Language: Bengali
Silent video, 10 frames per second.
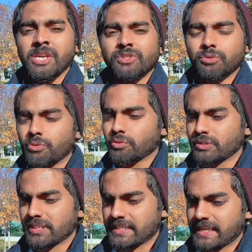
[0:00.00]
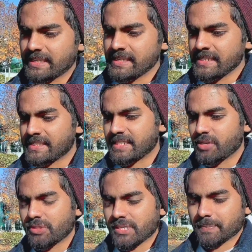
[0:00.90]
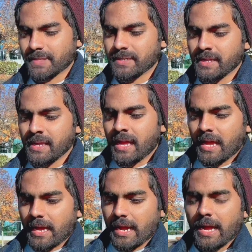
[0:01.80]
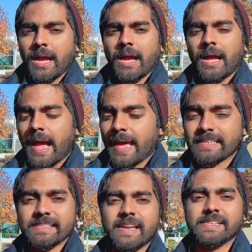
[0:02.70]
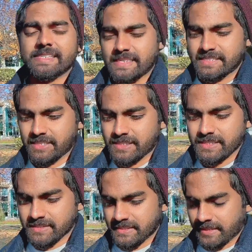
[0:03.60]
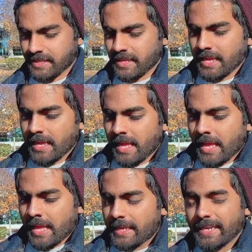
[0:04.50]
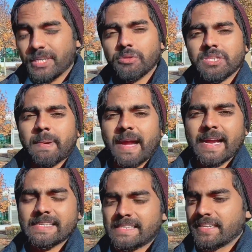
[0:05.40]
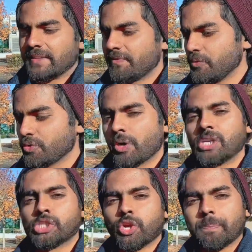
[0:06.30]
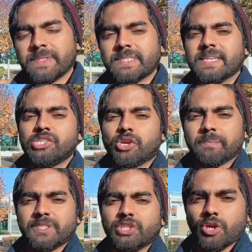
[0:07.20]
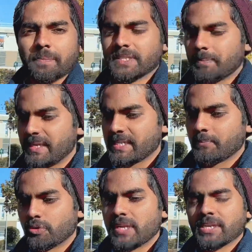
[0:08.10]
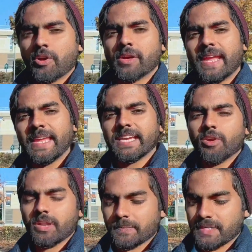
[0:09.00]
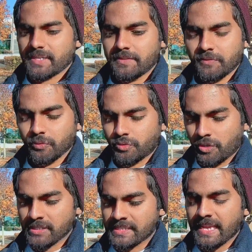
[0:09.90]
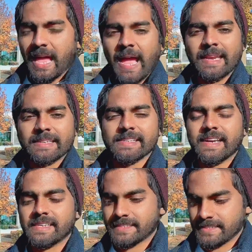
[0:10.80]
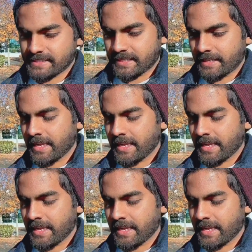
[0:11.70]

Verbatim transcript: চতুর্থ যেটা সেটা হচ্ছে আপনার আনক্লিয়ার ইন্টেনশন ঠিক আছে এইটা হচ্ছে বাঙালিদের রিফিউজ হওয়ার সবচেয়ে সবচেয়ে সবচেয়ে বেশি প্রধান কারণ এই কারণে আপনারা রিফিউজ হন যে আনক্লিয়ার ইন্টেনশন